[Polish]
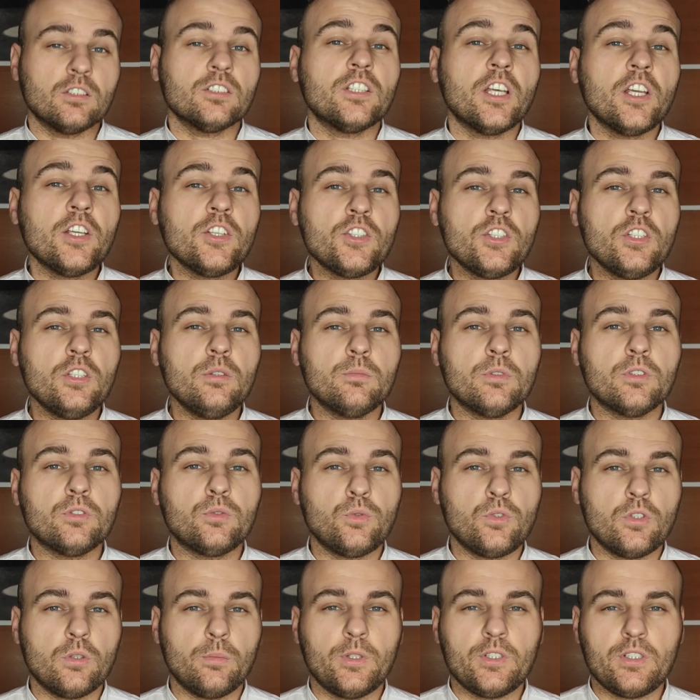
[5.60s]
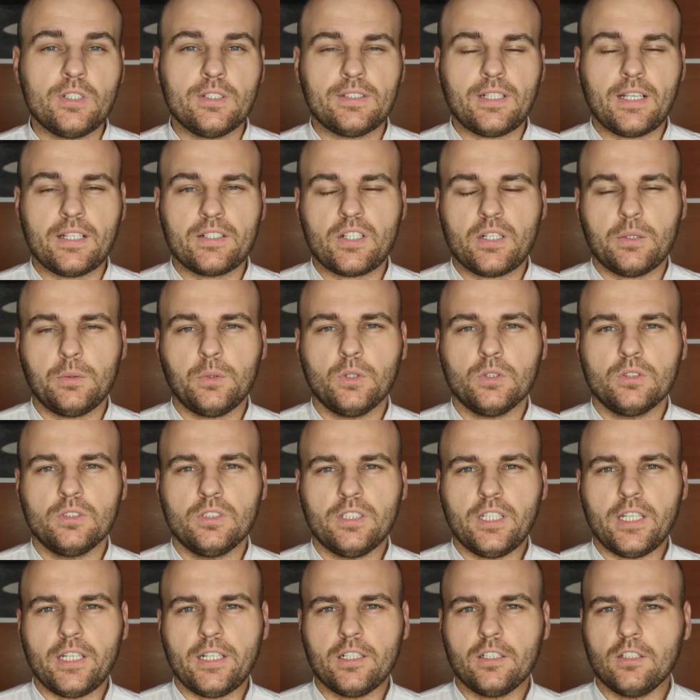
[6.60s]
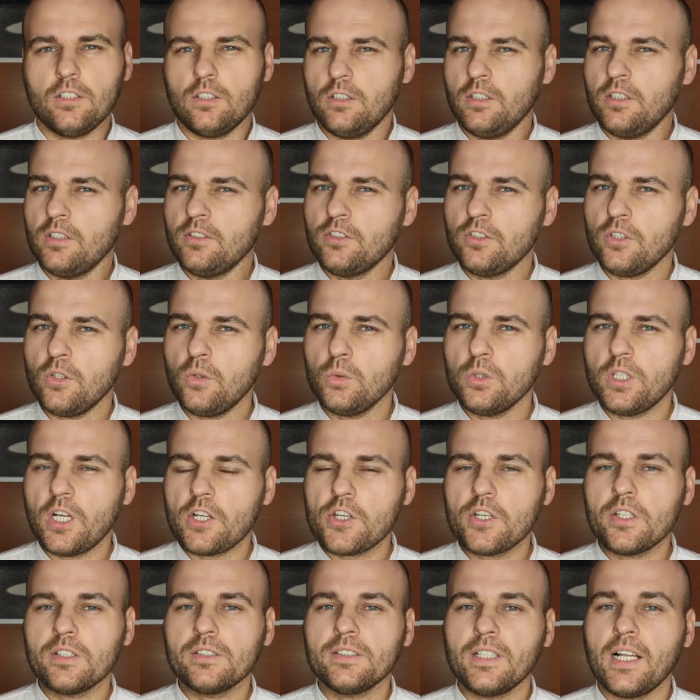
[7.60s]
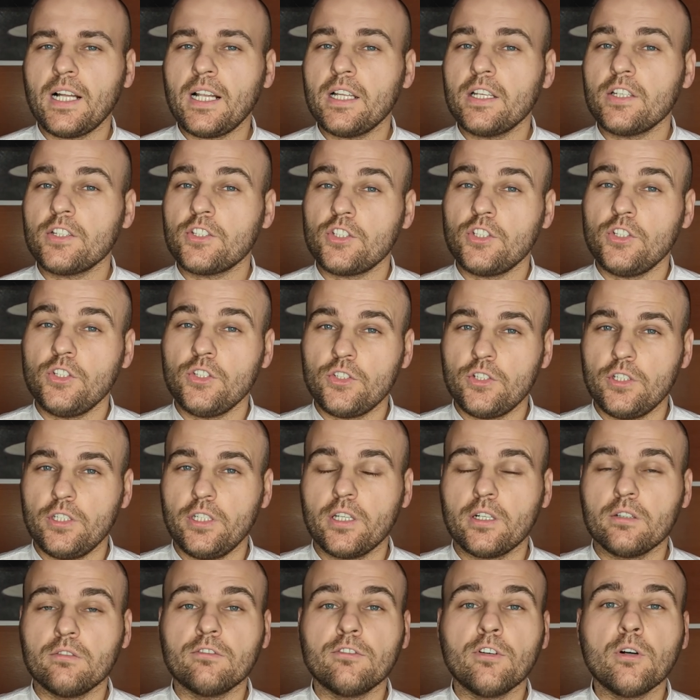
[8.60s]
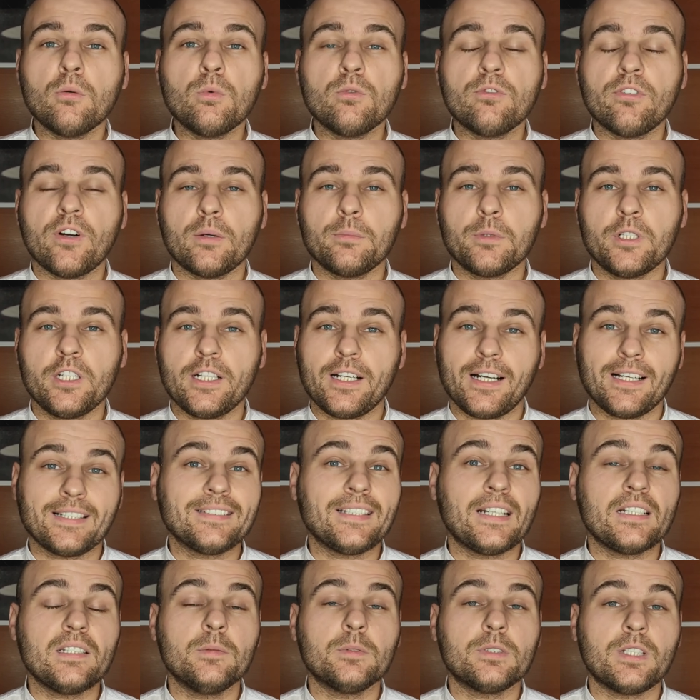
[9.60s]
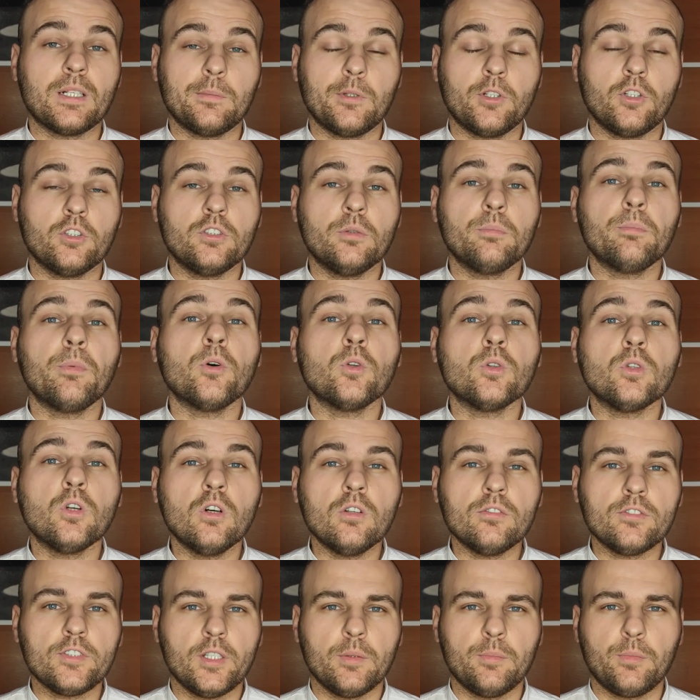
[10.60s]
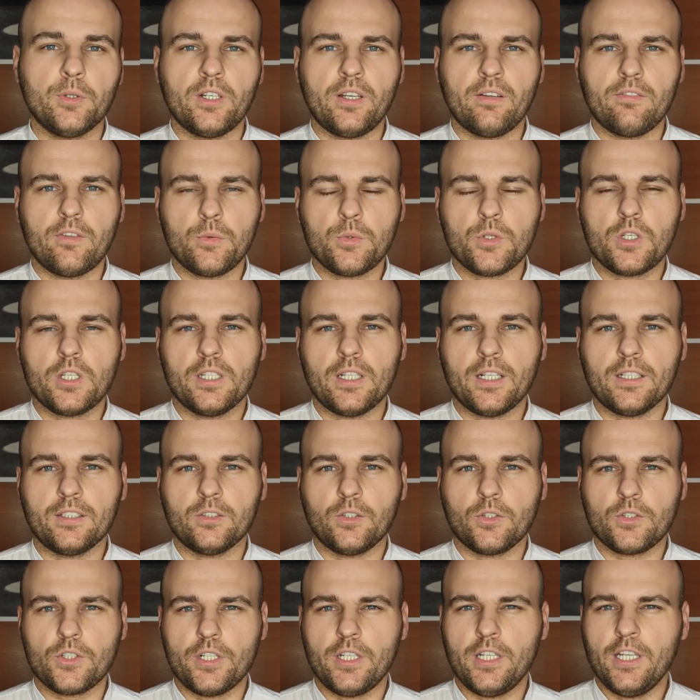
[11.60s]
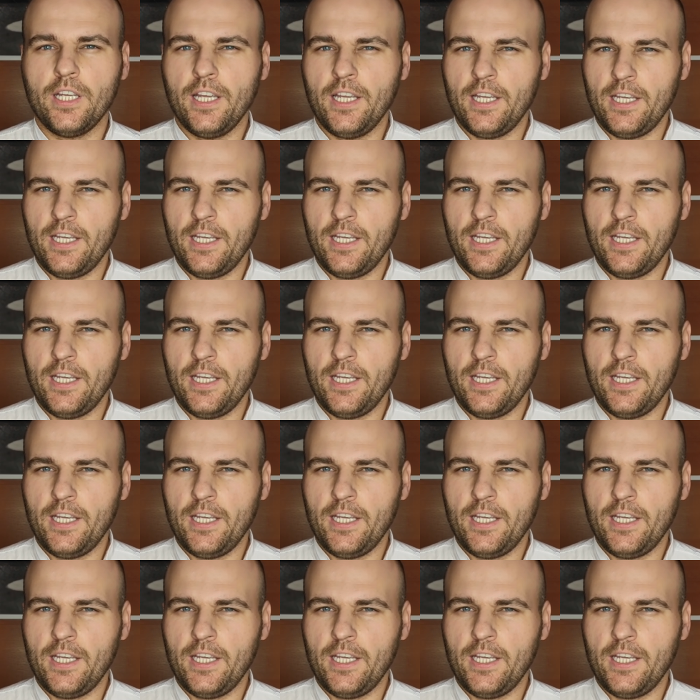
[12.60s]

tej zimy dużo będzie zależało od tego, co uda się znaleźć inżynierom w obu fabrykach, zanim samochody ponownie pojawią się na torze